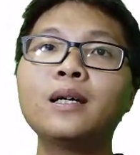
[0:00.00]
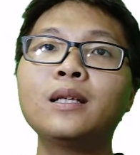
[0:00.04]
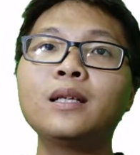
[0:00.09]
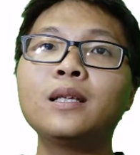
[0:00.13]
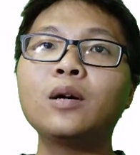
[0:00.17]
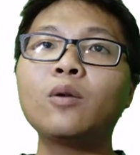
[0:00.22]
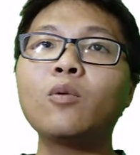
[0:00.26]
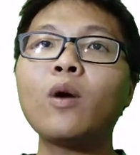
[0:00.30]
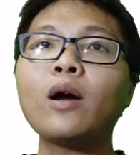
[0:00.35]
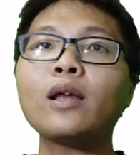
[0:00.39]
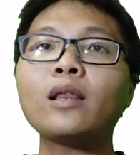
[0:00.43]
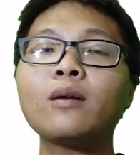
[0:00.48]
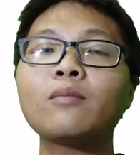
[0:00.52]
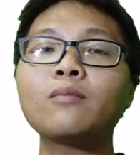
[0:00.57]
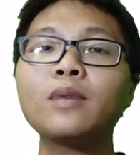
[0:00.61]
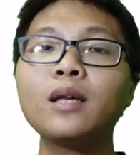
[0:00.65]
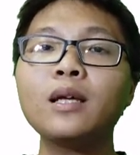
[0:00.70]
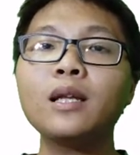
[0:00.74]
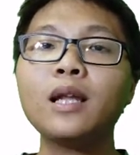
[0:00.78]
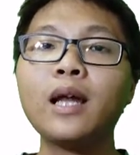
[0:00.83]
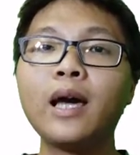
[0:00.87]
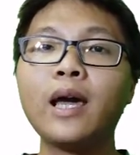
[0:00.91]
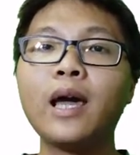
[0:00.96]
những quầy thông
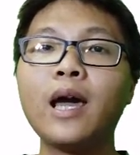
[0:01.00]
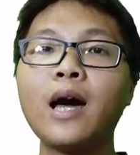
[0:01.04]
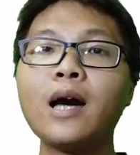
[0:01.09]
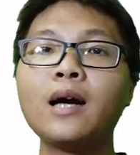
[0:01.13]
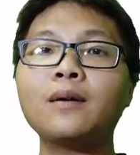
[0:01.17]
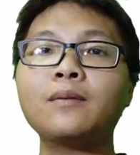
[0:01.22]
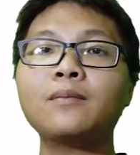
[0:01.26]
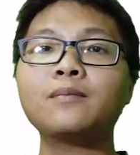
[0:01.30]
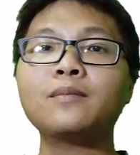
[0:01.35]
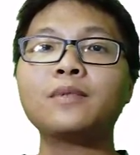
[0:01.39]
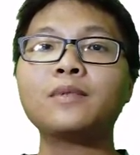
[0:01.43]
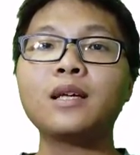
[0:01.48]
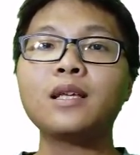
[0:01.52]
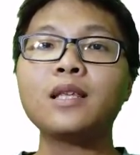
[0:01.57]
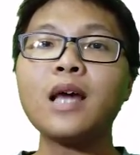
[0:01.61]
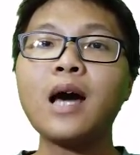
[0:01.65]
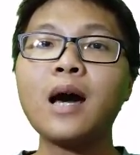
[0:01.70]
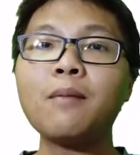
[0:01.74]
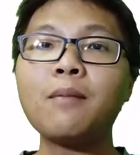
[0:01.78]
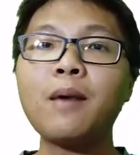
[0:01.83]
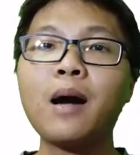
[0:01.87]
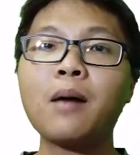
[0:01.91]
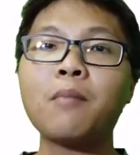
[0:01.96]
tin này á sẽ
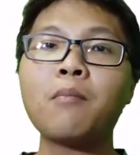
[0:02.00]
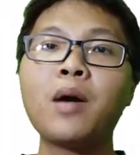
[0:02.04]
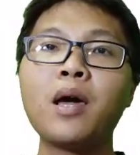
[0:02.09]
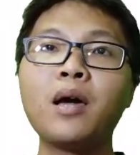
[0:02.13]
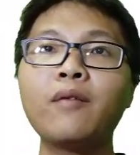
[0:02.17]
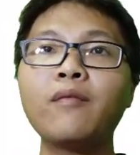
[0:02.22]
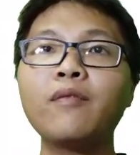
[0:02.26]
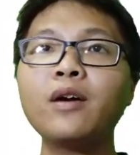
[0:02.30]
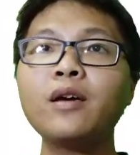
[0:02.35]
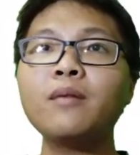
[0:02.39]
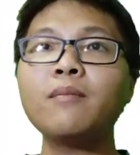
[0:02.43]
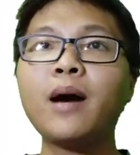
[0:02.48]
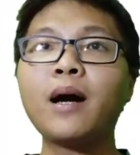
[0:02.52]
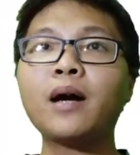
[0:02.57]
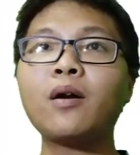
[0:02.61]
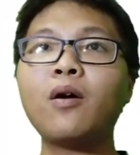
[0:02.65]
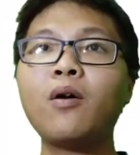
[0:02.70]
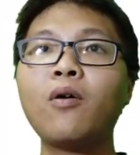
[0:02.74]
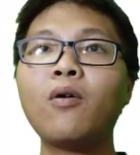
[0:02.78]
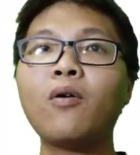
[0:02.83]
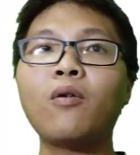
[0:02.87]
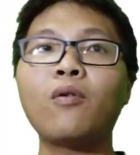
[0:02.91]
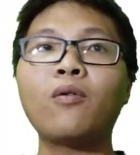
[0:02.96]
cho bạn miễn phí bản
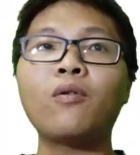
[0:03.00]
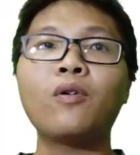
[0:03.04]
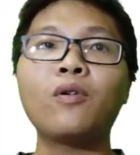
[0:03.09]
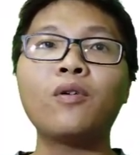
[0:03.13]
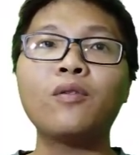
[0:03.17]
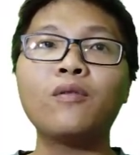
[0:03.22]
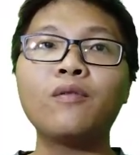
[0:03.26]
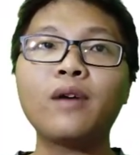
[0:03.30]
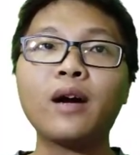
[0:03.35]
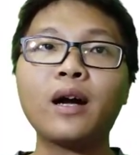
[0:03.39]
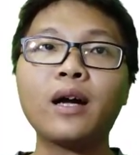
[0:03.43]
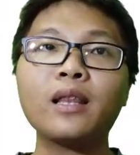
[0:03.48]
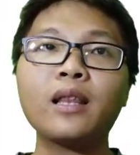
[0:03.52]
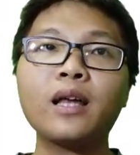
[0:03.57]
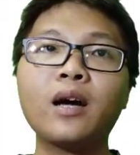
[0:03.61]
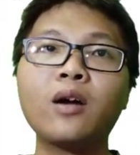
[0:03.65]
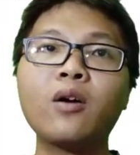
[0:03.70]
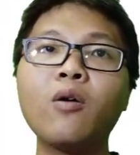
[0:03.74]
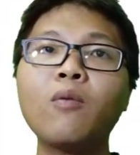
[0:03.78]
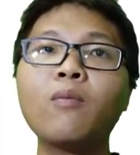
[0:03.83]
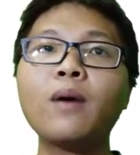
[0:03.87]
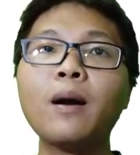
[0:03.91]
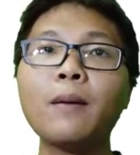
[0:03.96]
đồ và có thể
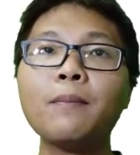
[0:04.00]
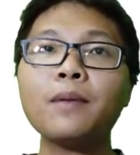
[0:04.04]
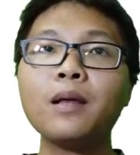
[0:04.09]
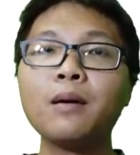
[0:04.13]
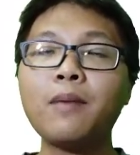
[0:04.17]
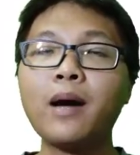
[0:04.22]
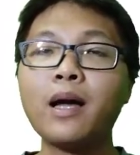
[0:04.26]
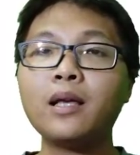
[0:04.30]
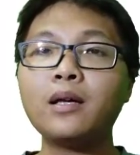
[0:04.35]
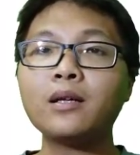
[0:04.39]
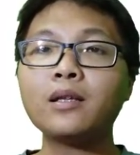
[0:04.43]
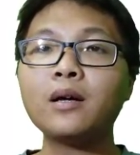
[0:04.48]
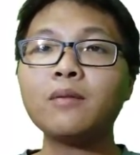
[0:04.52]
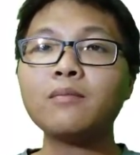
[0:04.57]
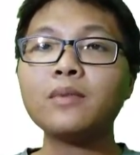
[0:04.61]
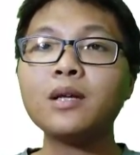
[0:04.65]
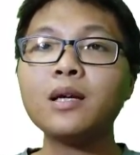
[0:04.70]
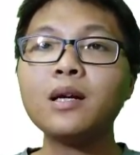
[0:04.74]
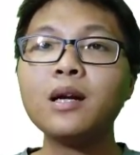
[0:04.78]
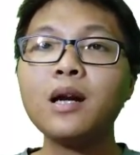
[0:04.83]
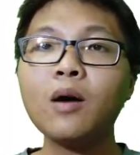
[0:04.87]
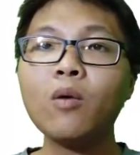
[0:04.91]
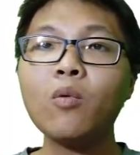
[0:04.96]
cung cấp cho bạn những thông
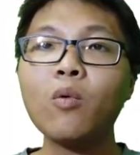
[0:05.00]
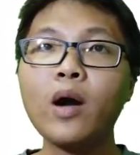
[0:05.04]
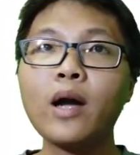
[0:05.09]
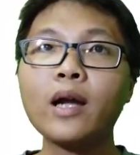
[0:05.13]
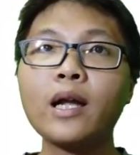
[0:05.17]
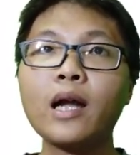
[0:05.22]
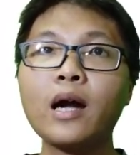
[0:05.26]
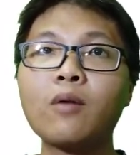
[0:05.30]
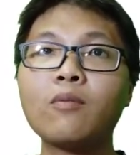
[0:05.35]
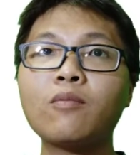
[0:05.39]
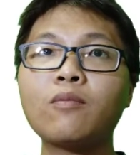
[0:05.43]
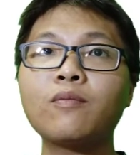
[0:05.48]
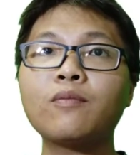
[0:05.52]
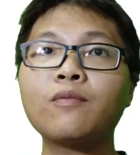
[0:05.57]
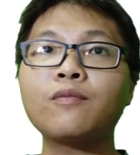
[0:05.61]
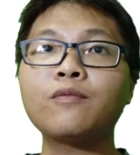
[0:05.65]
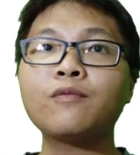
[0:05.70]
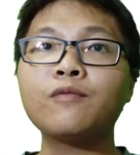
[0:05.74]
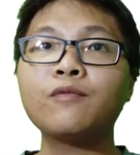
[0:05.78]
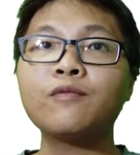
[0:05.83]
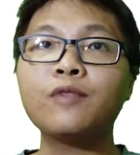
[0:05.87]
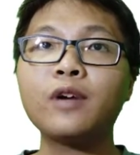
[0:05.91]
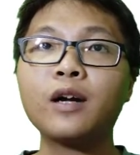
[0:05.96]
tin rất quan trọng
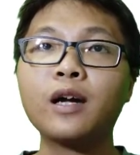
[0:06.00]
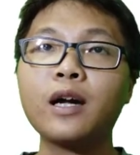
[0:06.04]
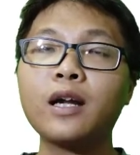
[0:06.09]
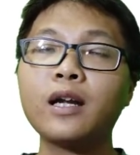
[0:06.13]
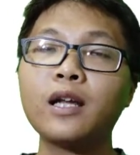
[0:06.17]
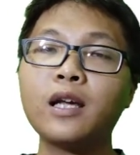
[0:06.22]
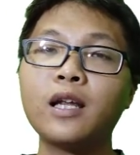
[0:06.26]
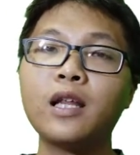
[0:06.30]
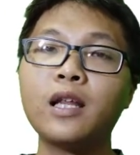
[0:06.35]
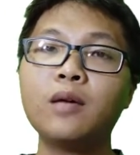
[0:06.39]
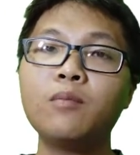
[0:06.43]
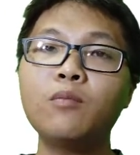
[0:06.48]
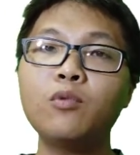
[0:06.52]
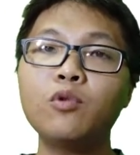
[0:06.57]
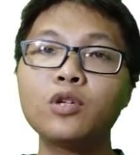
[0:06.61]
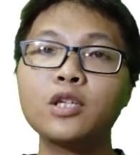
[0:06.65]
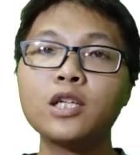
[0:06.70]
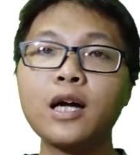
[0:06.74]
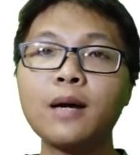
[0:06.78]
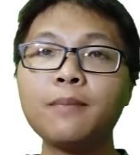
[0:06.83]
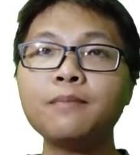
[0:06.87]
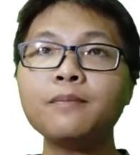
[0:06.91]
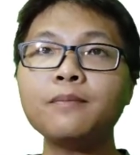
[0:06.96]
về các địa điểm mua
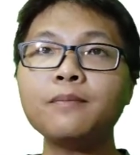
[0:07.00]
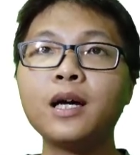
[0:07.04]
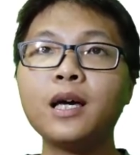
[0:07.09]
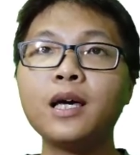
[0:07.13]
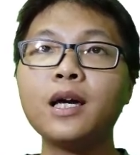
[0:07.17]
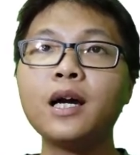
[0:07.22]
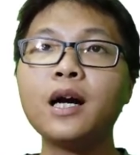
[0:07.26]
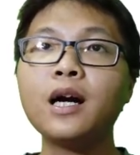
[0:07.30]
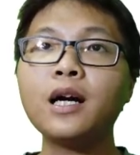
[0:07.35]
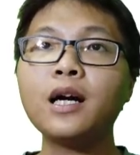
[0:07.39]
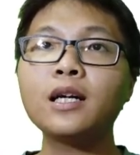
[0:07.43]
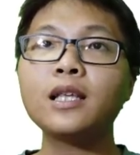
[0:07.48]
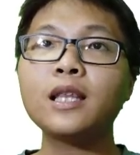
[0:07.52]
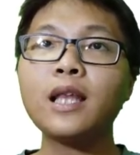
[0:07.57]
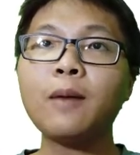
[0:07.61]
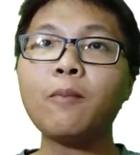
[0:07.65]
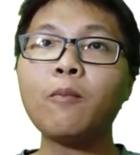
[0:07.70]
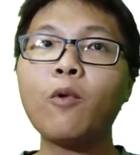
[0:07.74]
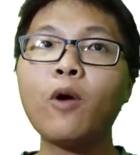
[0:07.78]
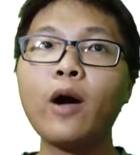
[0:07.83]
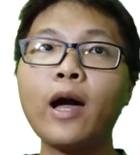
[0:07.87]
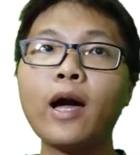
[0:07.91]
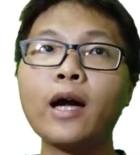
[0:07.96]
sắm nghỉ ngơi tham
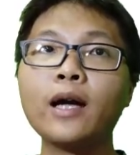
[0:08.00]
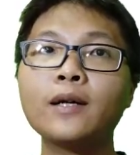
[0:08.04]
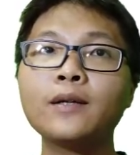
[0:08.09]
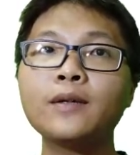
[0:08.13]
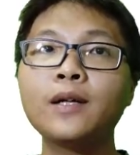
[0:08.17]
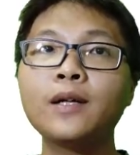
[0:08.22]
quan